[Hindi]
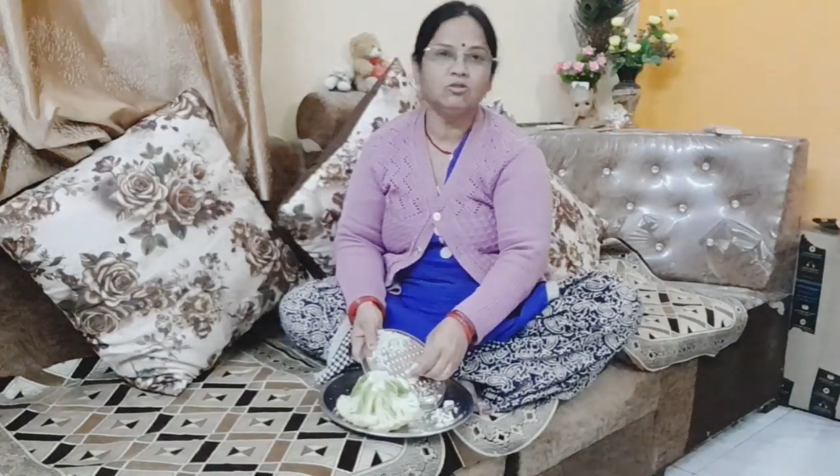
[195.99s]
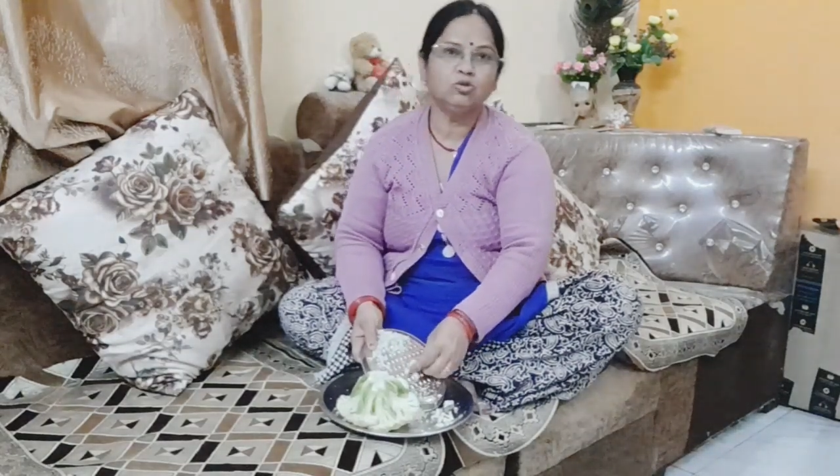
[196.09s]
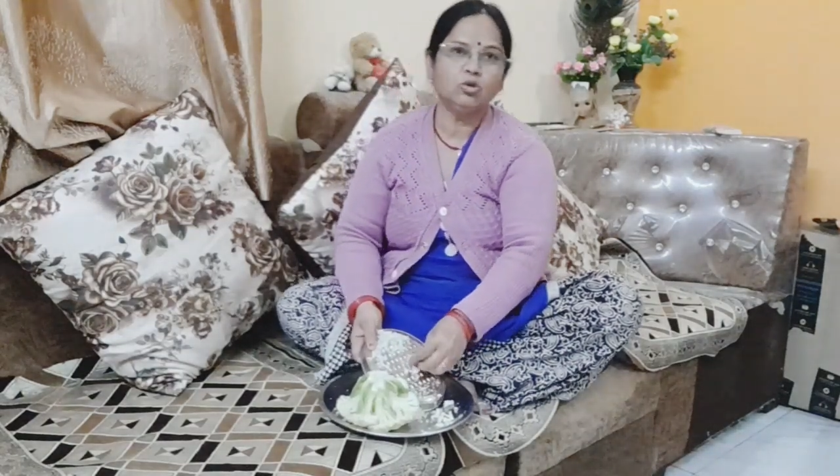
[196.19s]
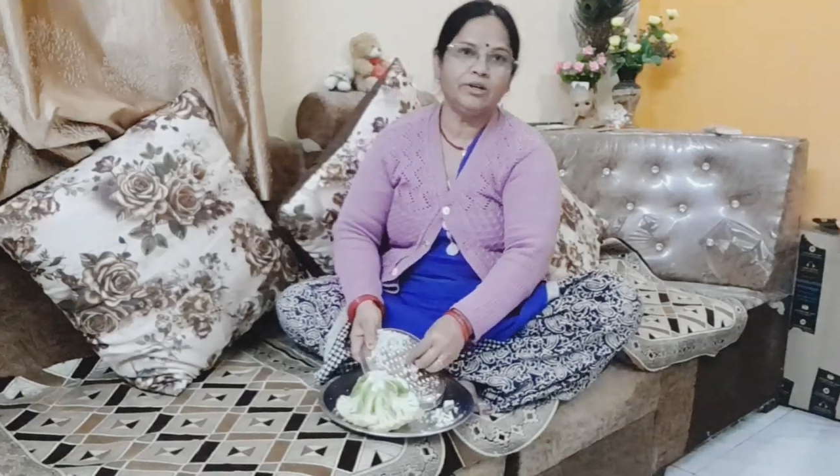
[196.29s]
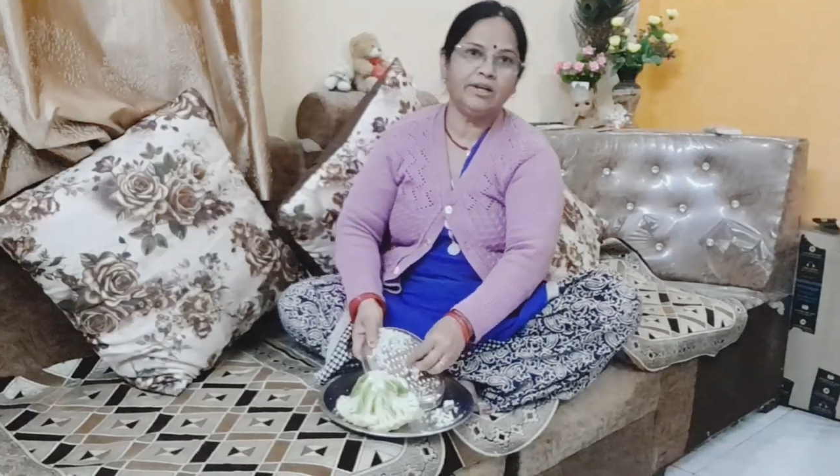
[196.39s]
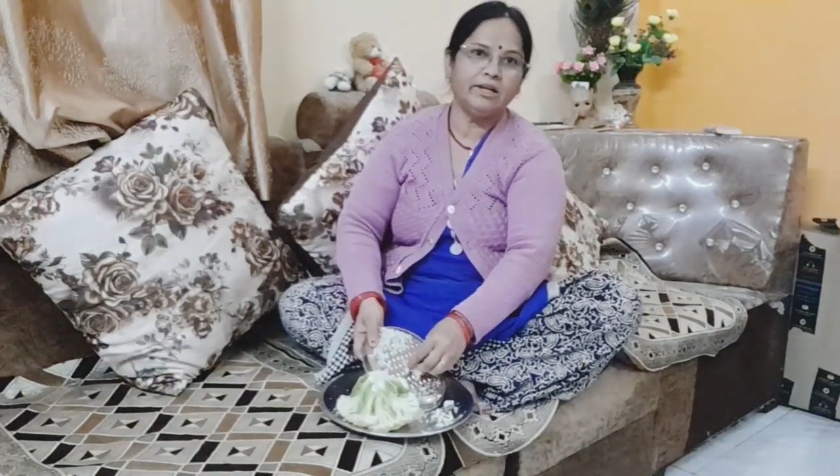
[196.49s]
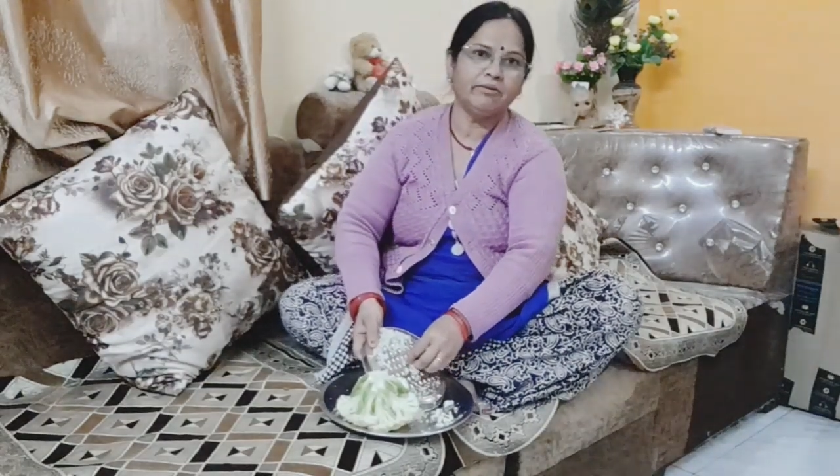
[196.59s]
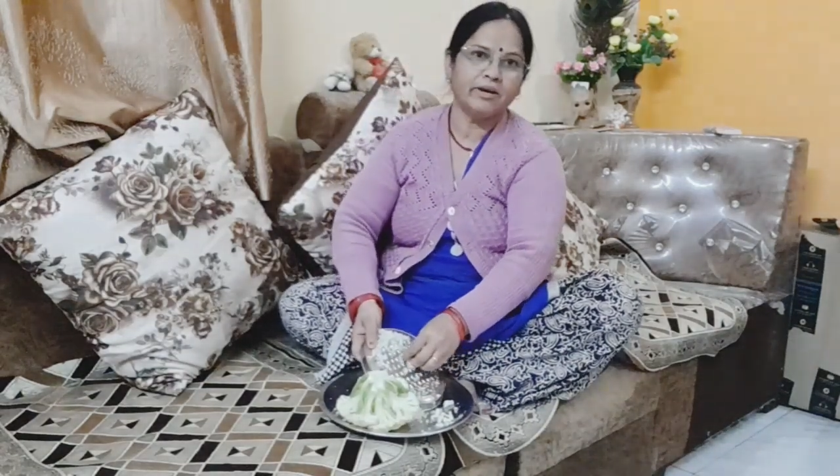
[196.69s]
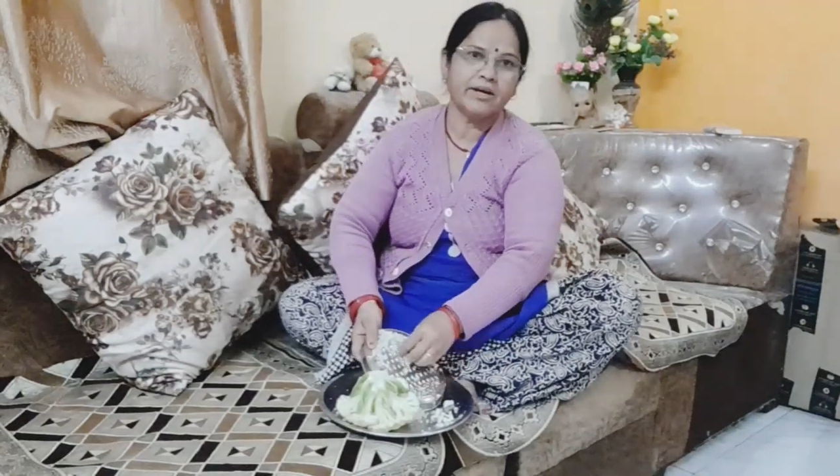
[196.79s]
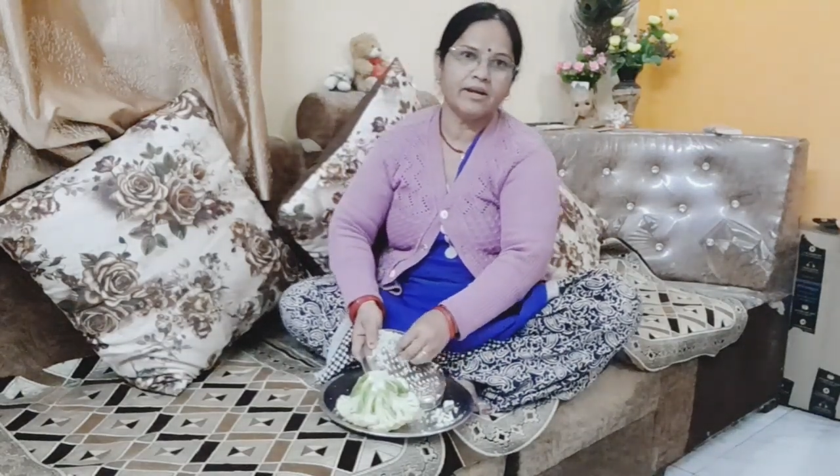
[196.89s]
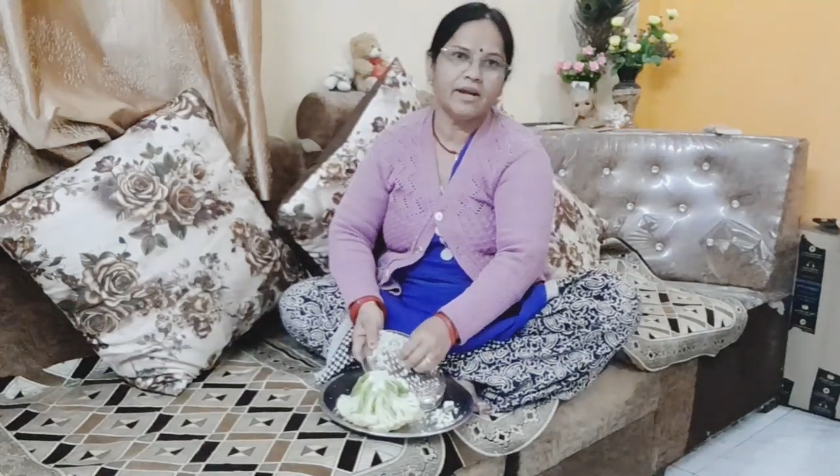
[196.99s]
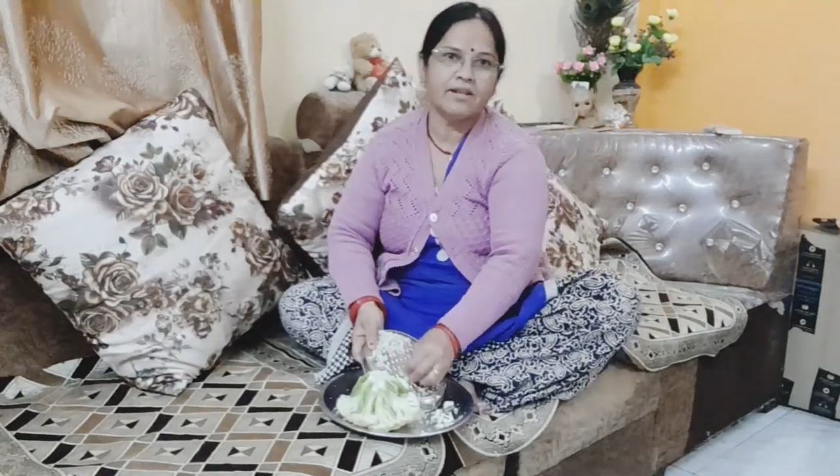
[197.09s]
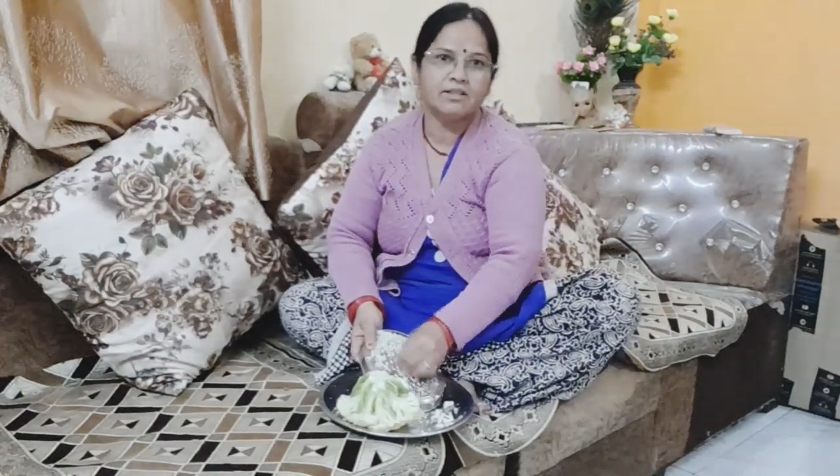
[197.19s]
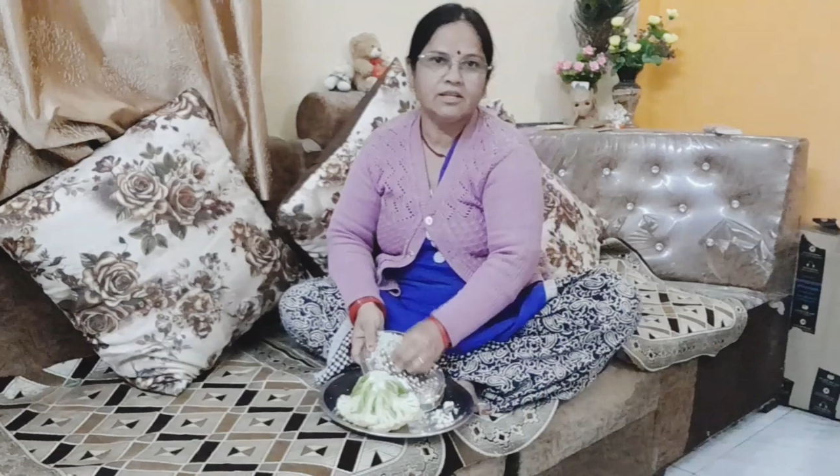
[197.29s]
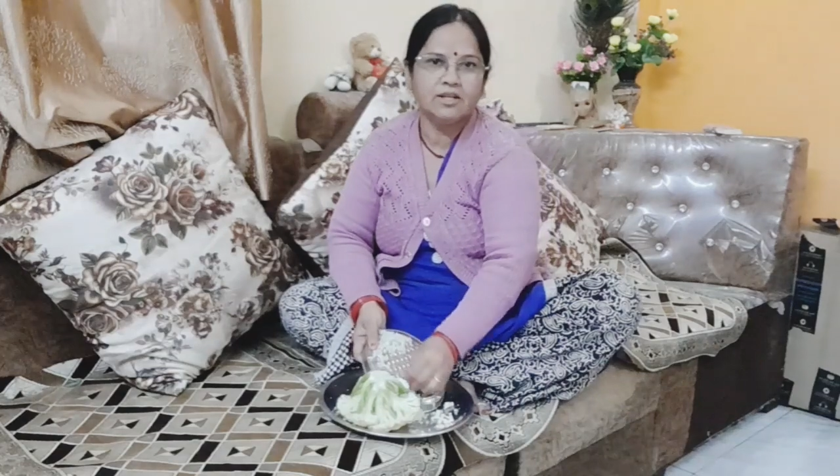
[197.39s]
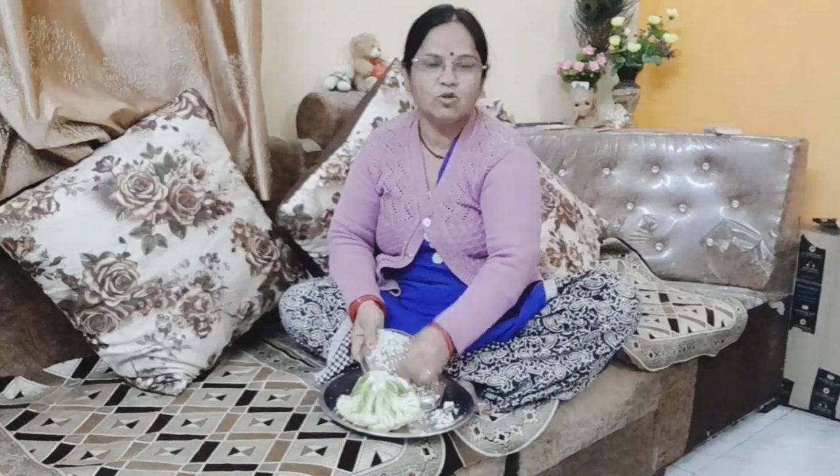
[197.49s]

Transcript: जो इडली वगैरह रहती है